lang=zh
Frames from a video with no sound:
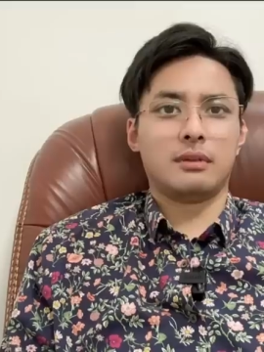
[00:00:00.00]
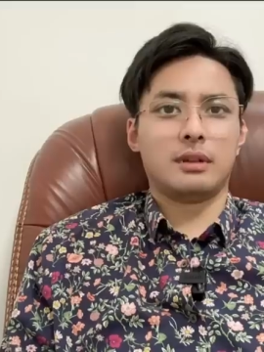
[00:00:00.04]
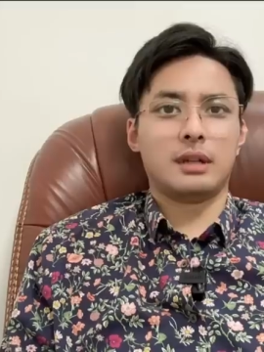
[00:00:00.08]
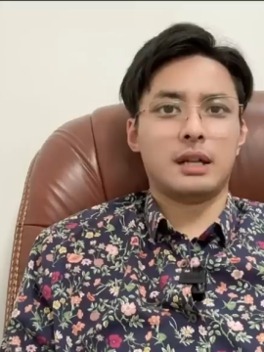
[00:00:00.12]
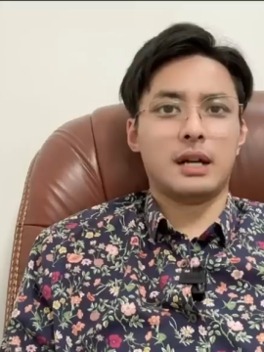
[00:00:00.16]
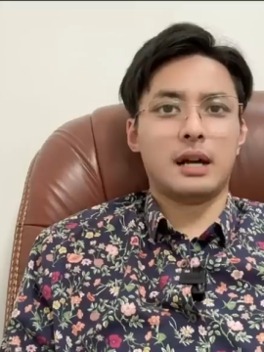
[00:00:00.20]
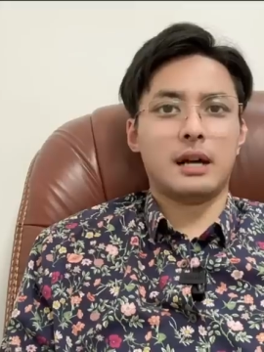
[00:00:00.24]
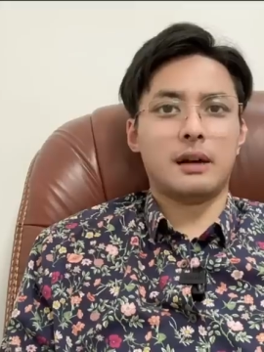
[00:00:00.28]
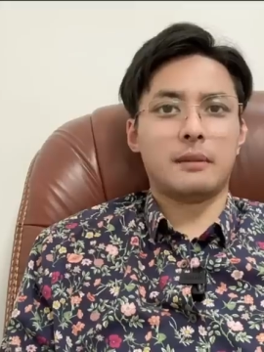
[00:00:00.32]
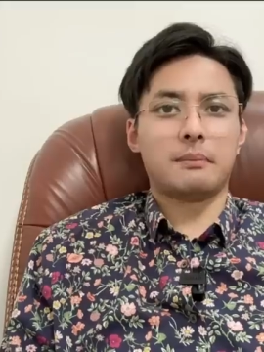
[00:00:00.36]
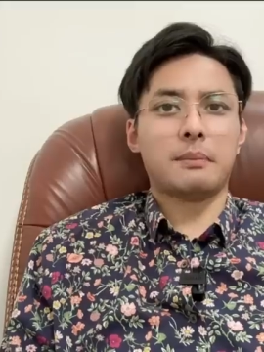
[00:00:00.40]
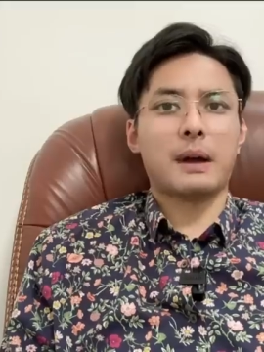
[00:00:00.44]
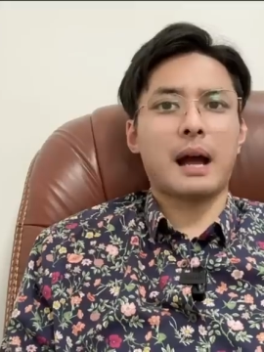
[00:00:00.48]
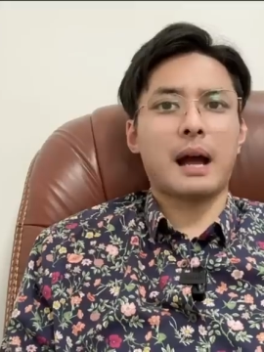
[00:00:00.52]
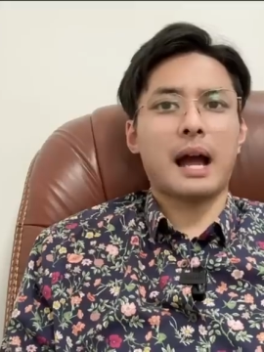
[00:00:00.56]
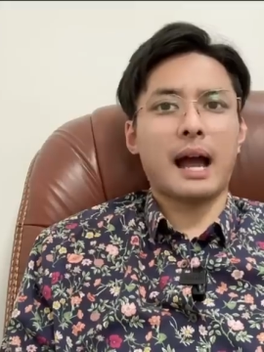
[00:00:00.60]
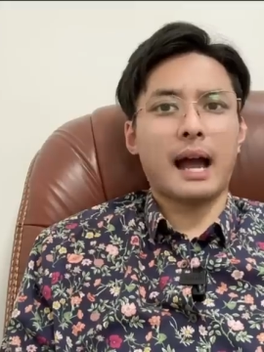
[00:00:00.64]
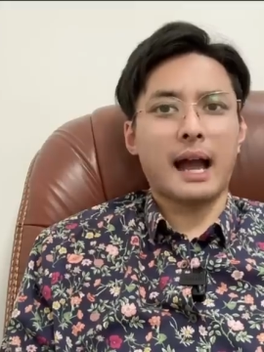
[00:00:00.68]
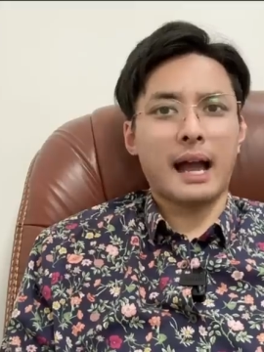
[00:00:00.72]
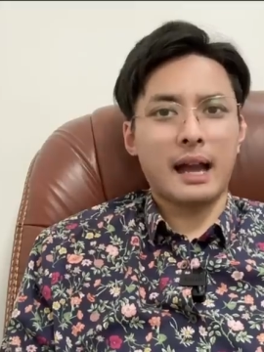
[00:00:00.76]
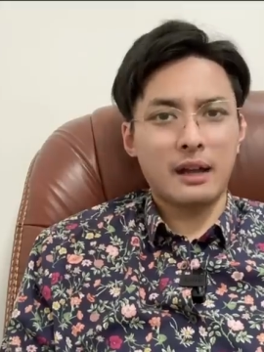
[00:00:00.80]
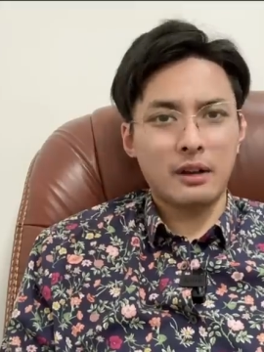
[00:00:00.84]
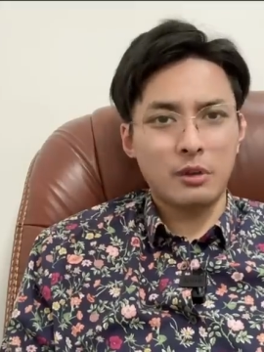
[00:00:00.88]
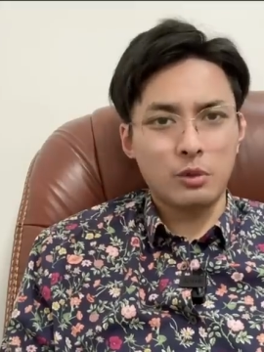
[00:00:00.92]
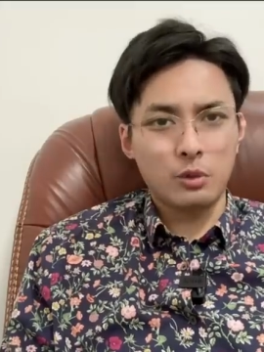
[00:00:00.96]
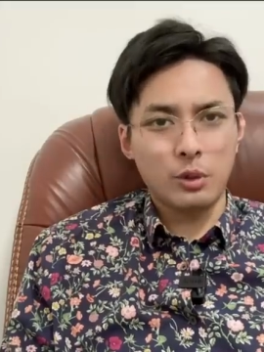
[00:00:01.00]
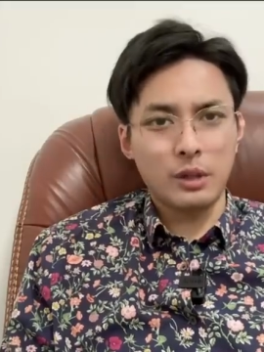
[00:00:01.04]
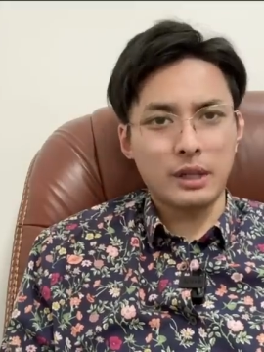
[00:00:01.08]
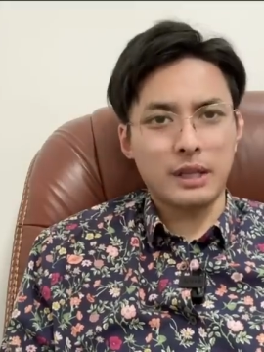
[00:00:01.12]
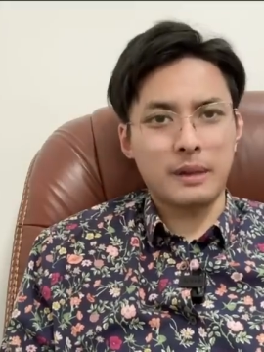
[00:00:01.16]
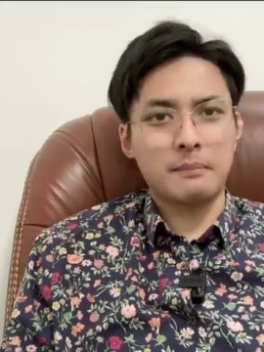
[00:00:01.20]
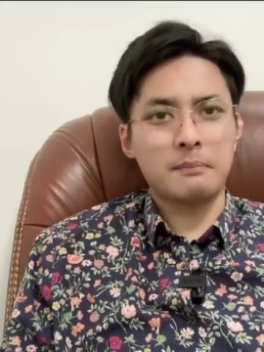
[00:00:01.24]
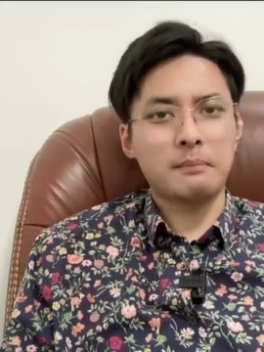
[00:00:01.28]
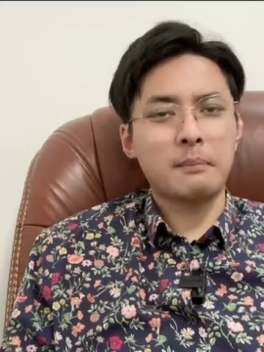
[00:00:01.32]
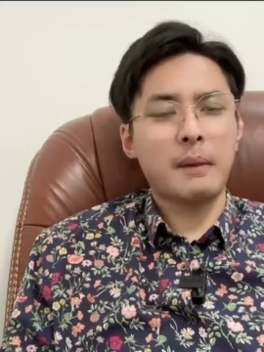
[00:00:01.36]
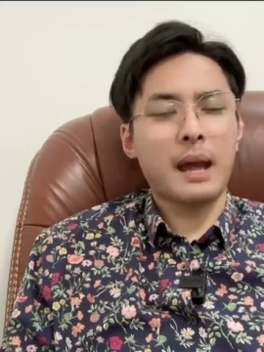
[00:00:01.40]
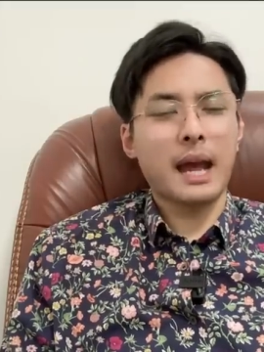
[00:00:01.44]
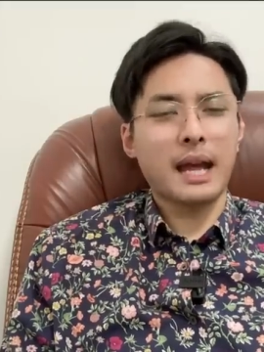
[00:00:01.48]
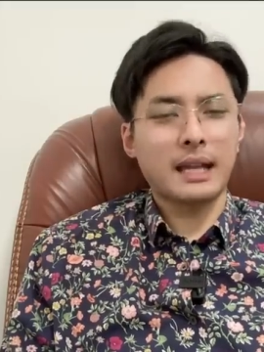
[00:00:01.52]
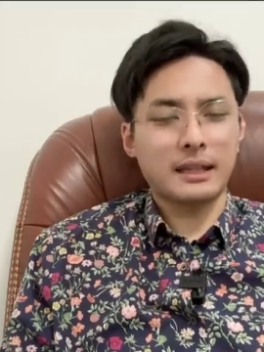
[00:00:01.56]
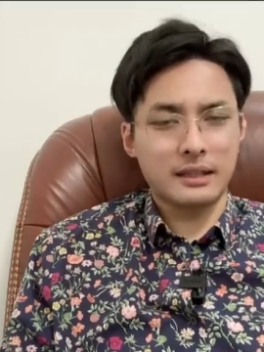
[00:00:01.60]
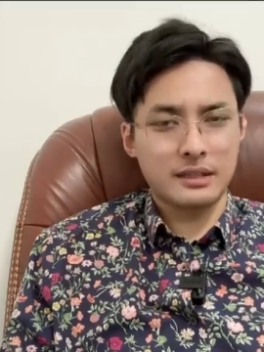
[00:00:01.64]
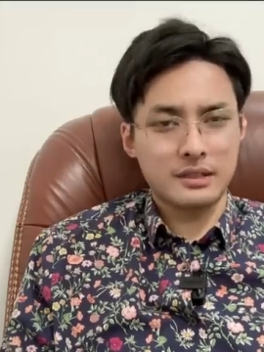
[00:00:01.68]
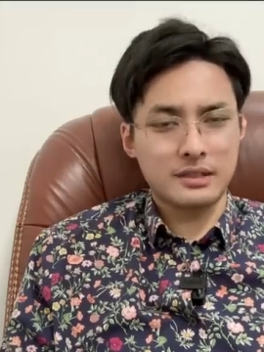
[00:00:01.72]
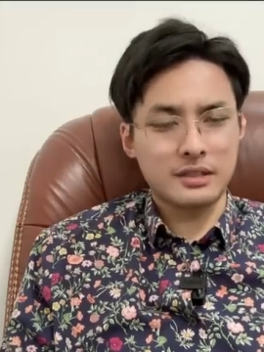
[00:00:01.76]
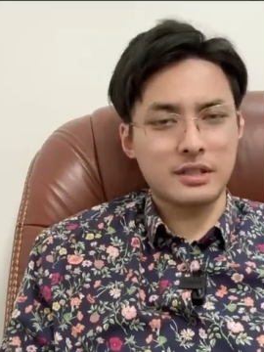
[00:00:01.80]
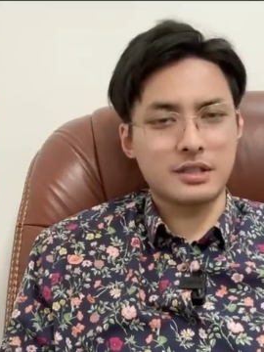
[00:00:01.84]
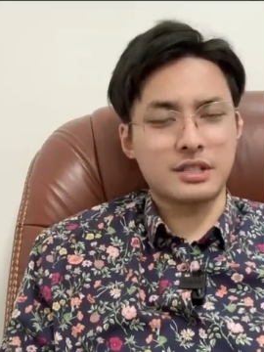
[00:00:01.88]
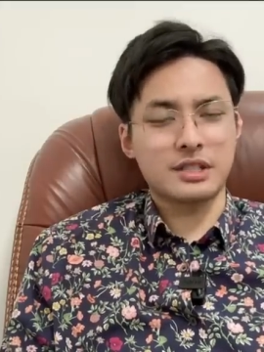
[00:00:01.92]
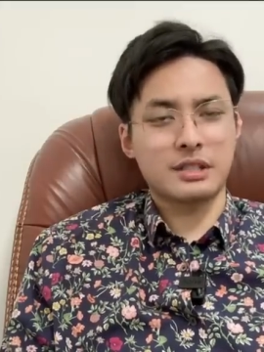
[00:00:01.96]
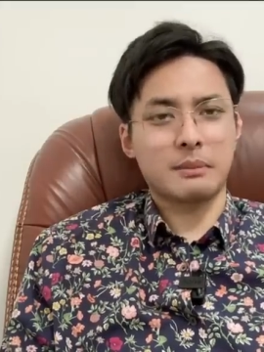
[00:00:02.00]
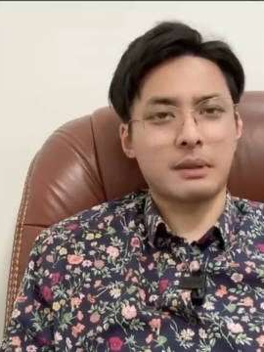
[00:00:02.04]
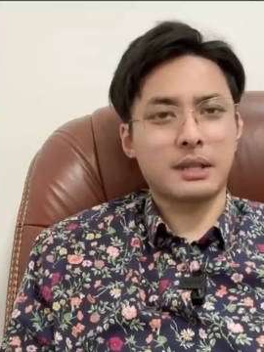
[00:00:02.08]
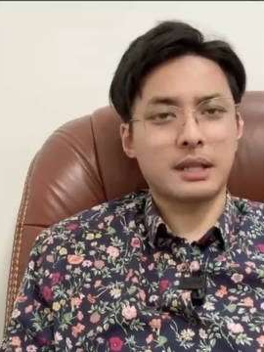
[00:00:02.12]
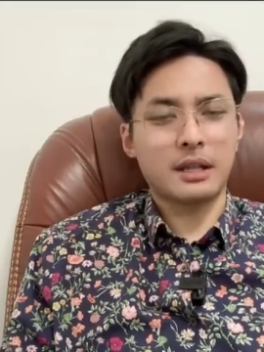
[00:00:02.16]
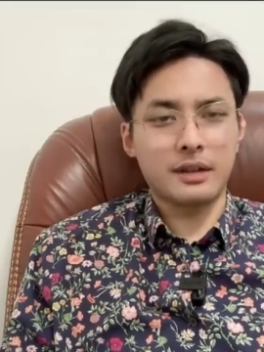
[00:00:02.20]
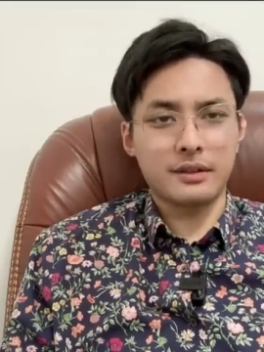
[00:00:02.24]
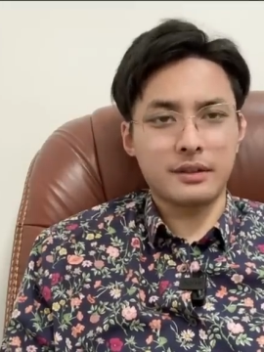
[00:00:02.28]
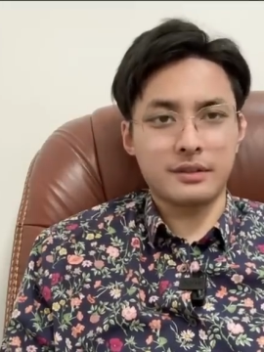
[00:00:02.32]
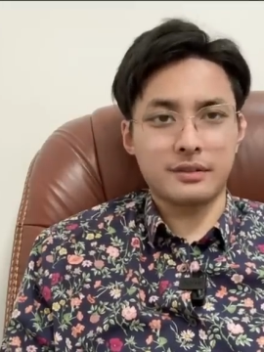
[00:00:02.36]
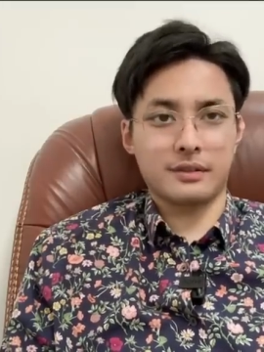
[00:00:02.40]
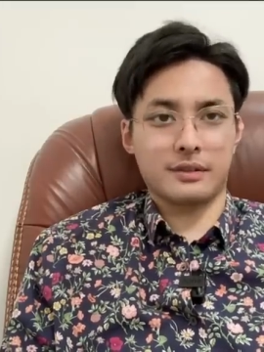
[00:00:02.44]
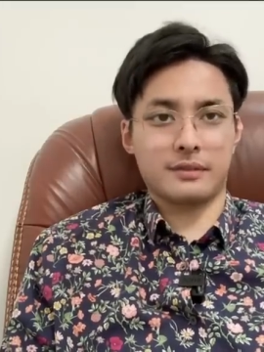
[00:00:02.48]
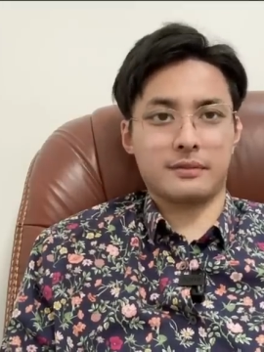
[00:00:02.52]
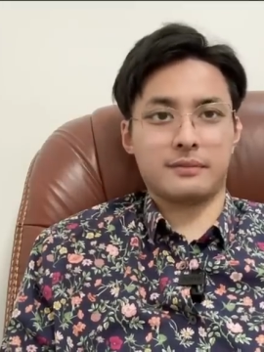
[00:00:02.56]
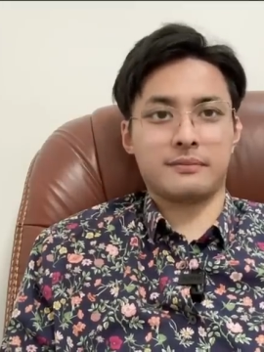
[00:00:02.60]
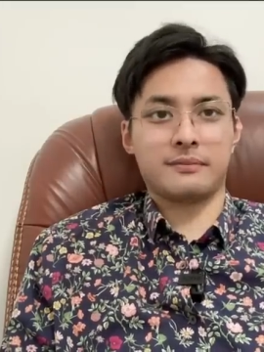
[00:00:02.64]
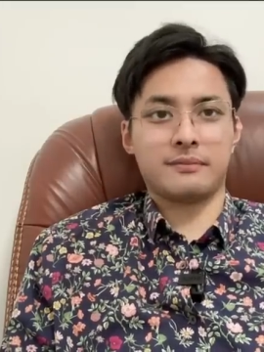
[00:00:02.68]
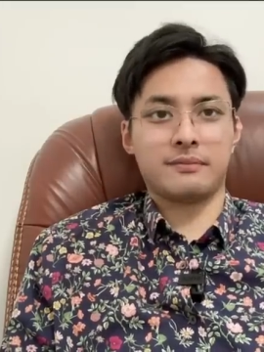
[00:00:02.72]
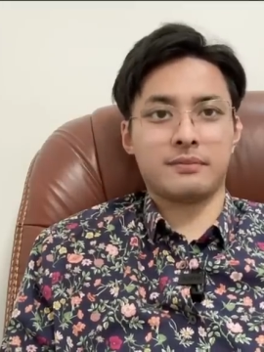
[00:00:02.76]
啊！把韩国给卖的像什么样子？